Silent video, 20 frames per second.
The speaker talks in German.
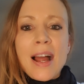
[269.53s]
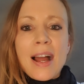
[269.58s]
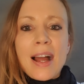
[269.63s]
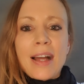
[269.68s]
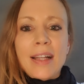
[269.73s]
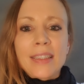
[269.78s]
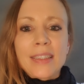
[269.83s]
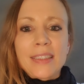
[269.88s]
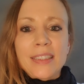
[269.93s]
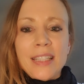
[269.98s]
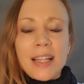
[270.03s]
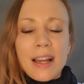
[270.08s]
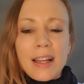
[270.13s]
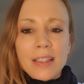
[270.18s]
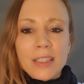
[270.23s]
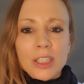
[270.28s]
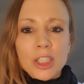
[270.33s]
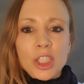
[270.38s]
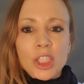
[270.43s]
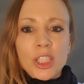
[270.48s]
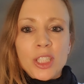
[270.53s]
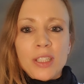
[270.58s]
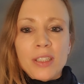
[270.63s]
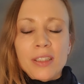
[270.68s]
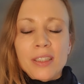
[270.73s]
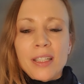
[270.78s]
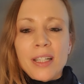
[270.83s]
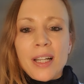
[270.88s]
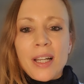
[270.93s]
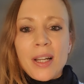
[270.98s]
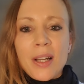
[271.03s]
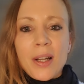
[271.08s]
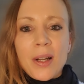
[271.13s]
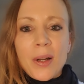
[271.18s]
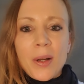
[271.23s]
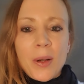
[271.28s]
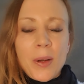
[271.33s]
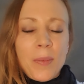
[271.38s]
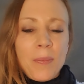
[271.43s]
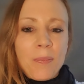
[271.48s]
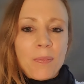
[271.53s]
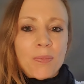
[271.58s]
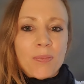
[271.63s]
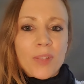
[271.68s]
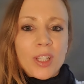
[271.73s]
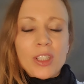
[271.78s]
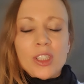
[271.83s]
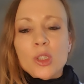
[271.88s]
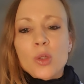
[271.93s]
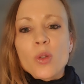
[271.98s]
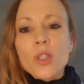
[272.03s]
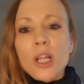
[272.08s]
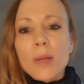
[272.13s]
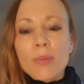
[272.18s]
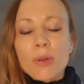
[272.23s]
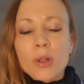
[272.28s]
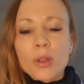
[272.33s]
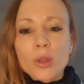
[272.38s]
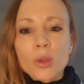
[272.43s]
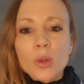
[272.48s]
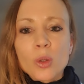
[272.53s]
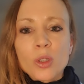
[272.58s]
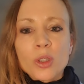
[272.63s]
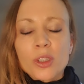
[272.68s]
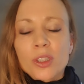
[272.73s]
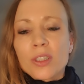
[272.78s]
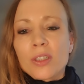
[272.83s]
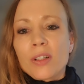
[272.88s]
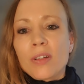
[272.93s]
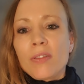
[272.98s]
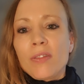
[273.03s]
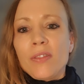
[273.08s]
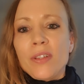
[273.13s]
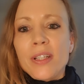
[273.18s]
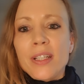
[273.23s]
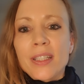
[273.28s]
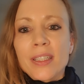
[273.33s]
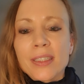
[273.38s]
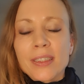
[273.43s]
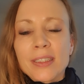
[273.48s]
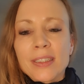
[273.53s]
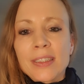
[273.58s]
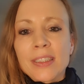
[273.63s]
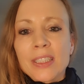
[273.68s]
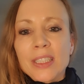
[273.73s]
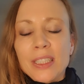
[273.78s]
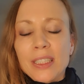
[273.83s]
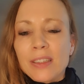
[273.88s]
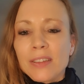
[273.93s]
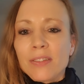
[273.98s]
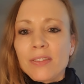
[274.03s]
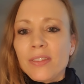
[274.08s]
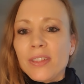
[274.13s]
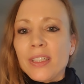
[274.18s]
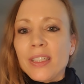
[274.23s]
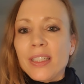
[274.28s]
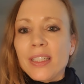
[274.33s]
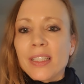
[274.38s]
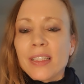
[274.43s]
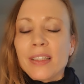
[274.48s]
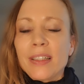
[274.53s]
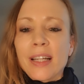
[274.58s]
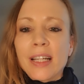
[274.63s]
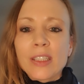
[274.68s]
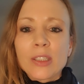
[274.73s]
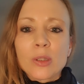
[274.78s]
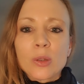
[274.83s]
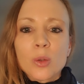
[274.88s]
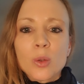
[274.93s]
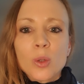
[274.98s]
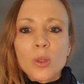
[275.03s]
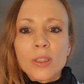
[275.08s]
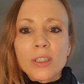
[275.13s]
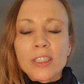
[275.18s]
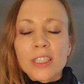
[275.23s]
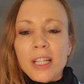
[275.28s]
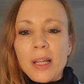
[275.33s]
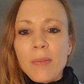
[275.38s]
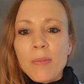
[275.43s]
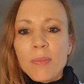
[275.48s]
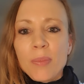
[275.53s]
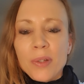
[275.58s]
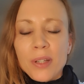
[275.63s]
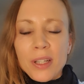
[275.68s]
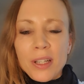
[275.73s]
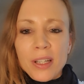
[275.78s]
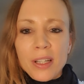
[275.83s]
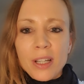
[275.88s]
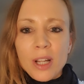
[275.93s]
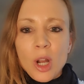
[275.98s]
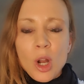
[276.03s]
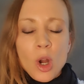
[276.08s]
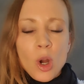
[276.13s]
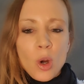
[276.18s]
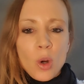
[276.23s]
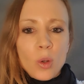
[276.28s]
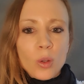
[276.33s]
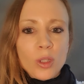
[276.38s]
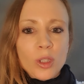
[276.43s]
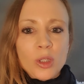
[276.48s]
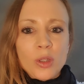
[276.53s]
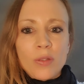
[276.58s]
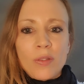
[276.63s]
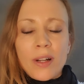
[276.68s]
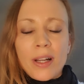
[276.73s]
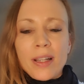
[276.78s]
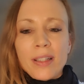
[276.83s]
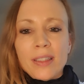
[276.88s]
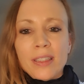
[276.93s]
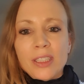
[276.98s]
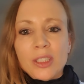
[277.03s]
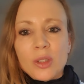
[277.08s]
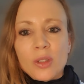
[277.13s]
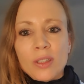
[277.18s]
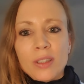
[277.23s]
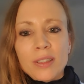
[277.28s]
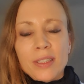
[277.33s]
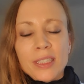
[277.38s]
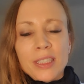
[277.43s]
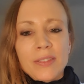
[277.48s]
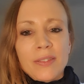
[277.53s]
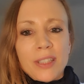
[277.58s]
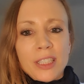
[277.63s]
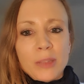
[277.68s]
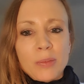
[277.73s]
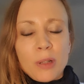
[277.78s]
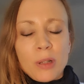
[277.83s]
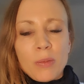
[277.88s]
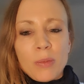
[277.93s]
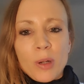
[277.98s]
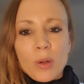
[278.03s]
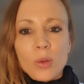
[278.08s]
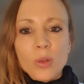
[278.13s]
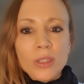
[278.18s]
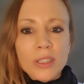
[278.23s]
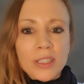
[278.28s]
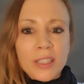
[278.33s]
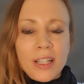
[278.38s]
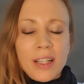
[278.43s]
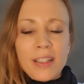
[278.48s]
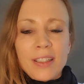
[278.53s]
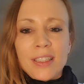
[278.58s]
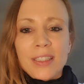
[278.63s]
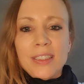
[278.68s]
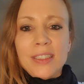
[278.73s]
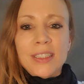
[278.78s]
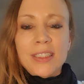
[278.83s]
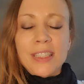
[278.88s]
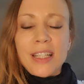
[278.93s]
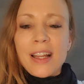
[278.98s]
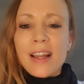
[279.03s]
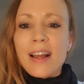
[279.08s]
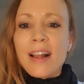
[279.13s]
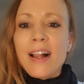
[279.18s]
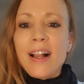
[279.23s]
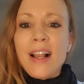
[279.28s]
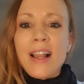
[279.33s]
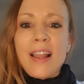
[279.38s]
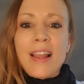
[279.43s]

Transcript: asiatischen ähm, Soja-Produkte wie jetzt irgendwie Natto, Tempeh und so weiter, sondern das, was man bei uns kennt, das ist eher